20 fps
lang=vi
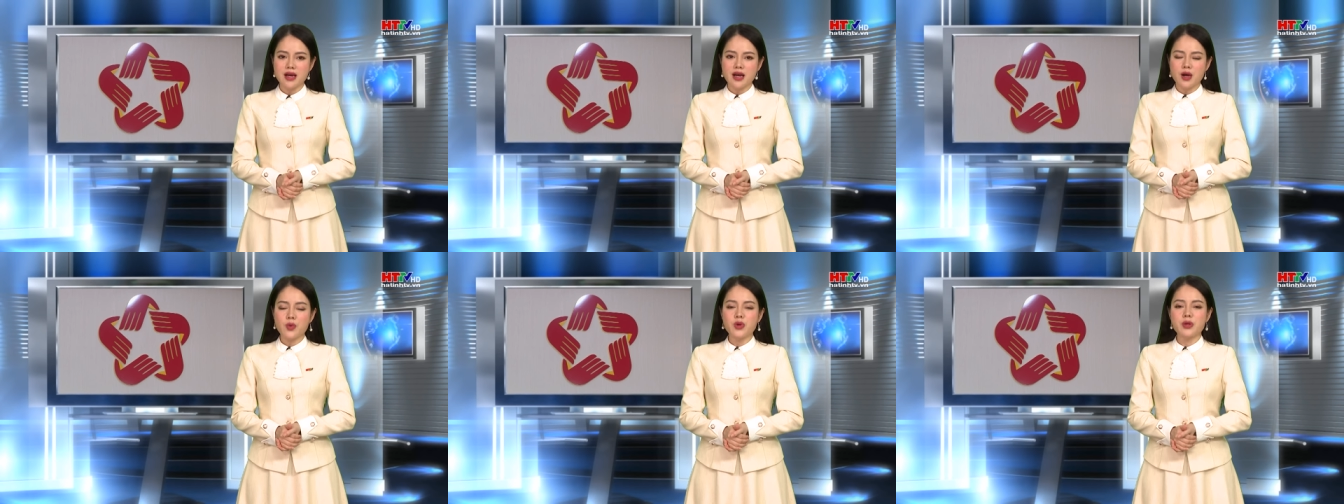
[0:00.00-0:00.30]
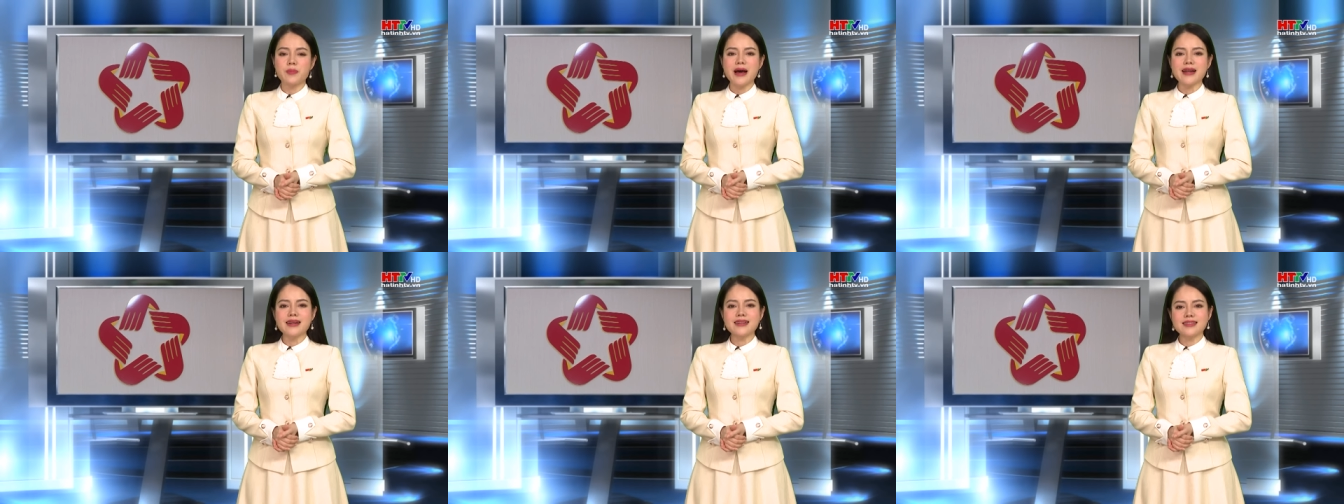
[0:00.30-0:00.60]
Ủy
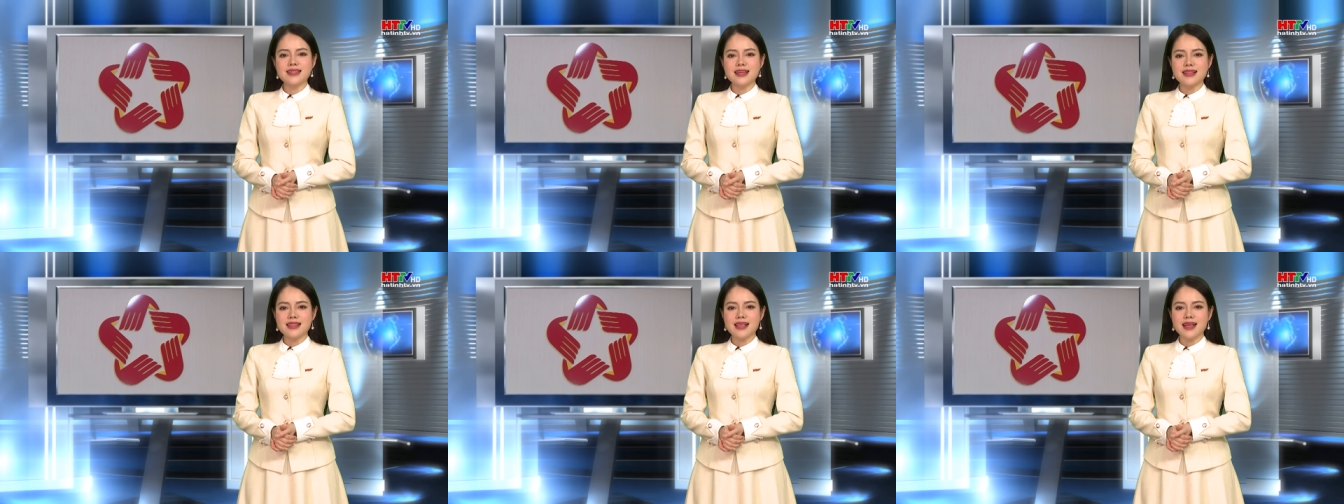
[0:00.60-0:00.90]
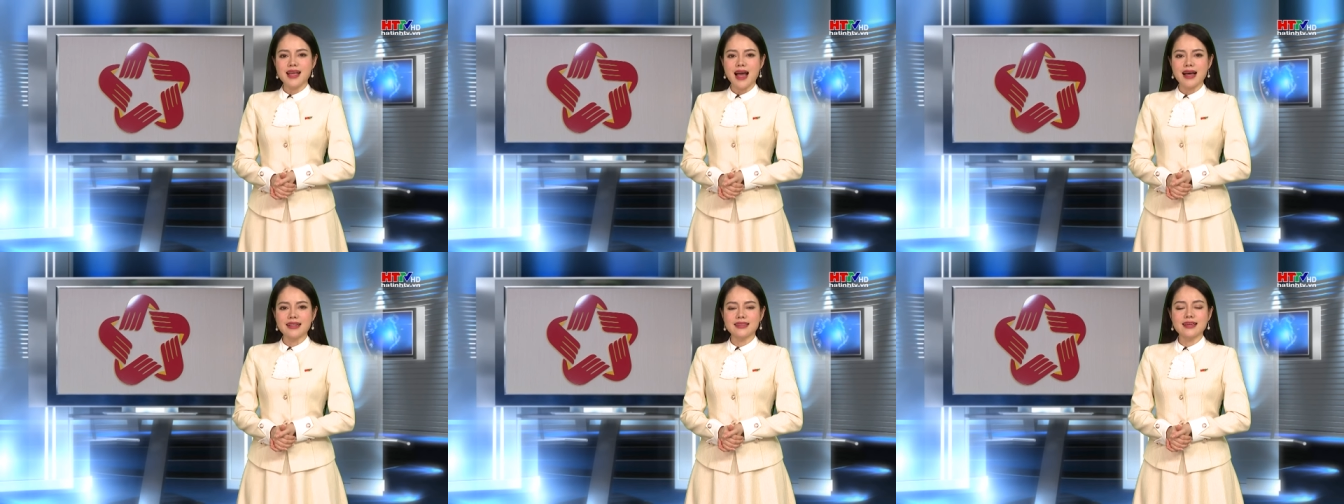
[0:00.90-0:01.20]
ban Nhân dân
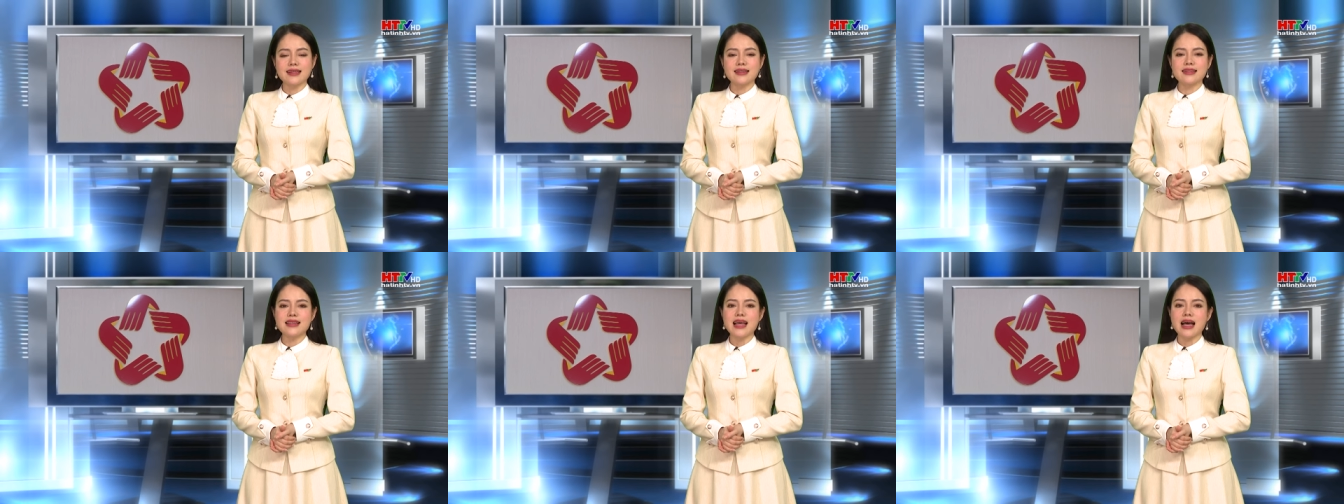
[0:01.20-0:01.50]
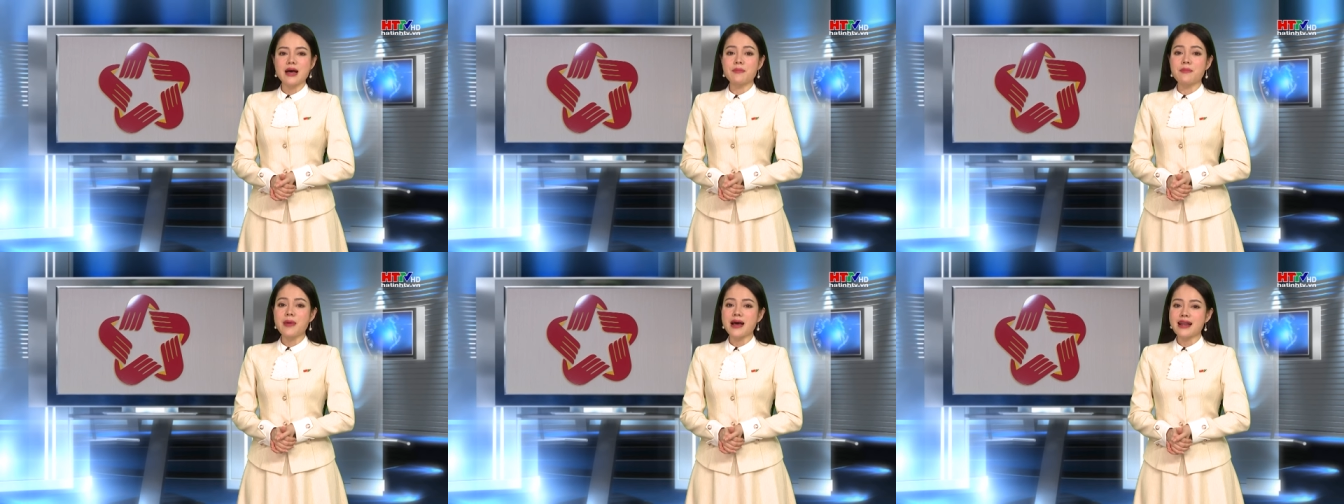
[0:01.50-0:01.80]
tỉnh Hà Tĩnh
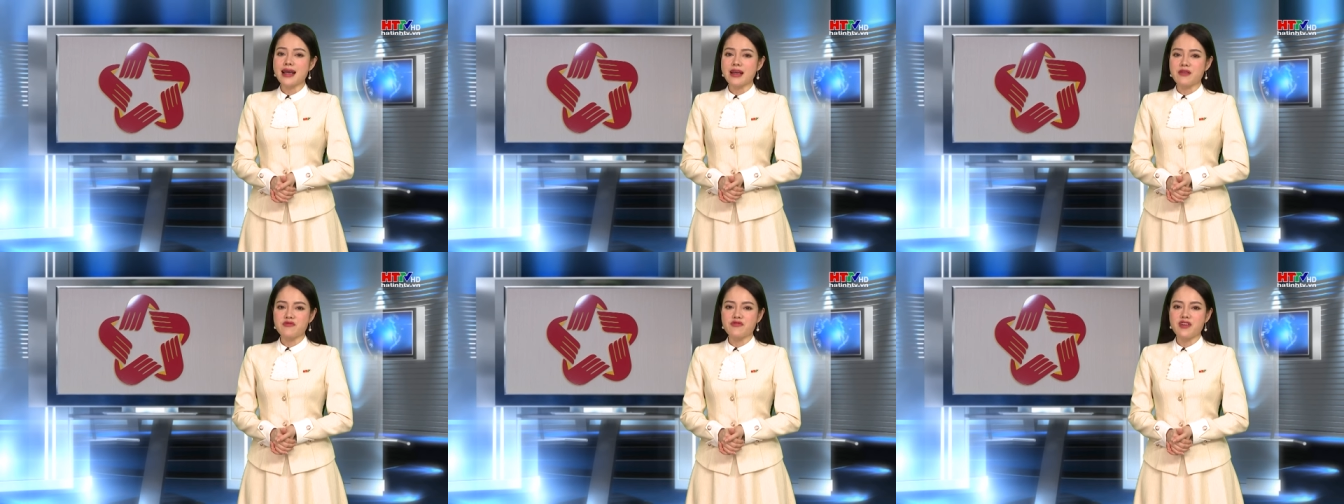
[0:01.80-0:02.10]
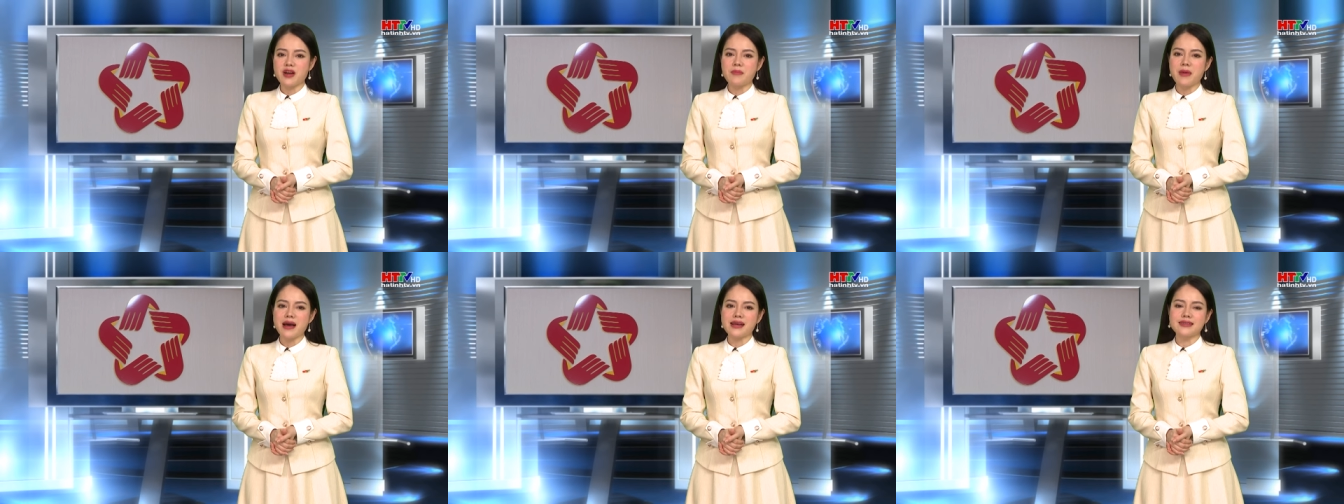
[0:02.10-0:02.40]
đã ban hành
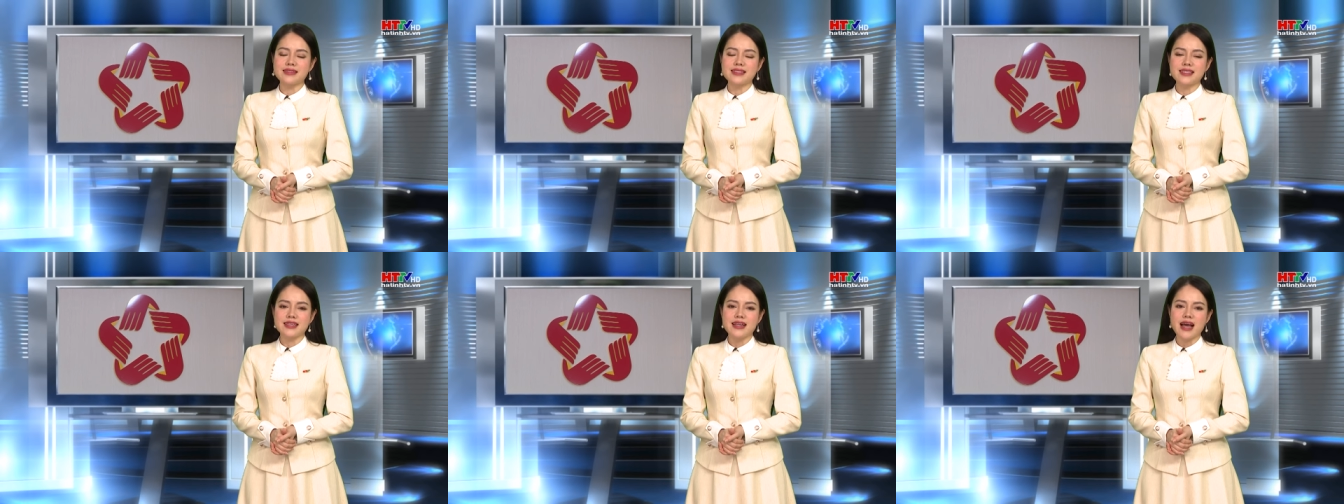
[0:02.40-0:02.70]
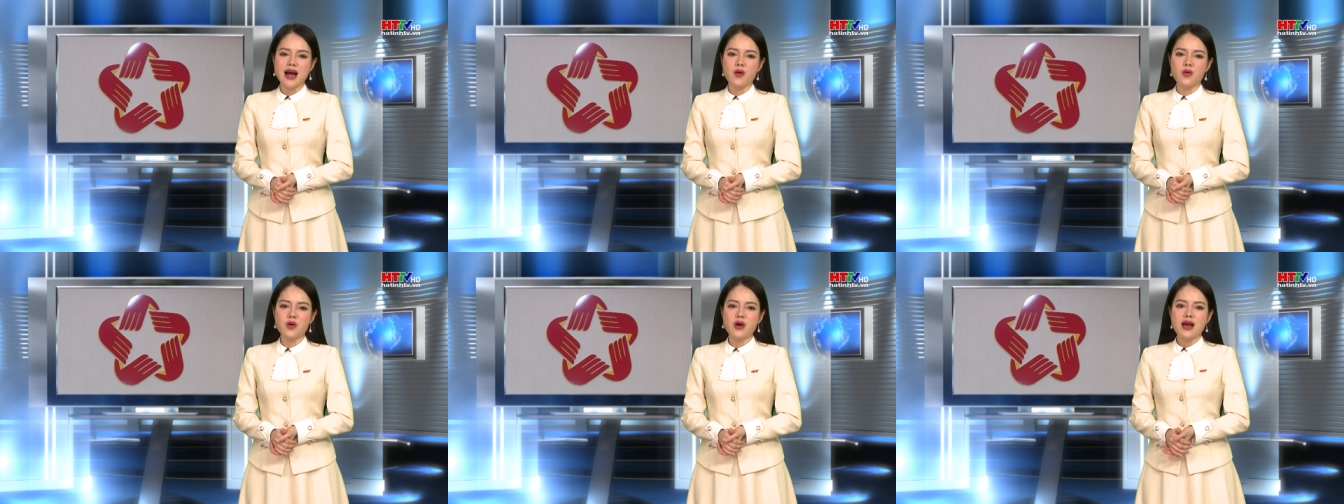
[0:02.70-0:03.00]
văn bản chỉ
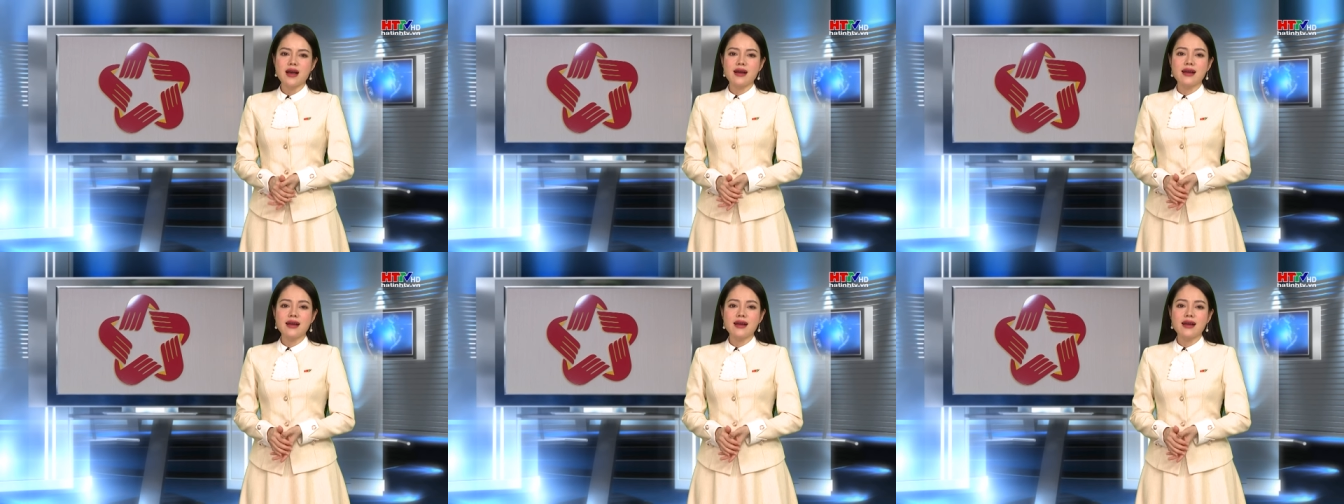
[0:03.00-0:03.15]
đạo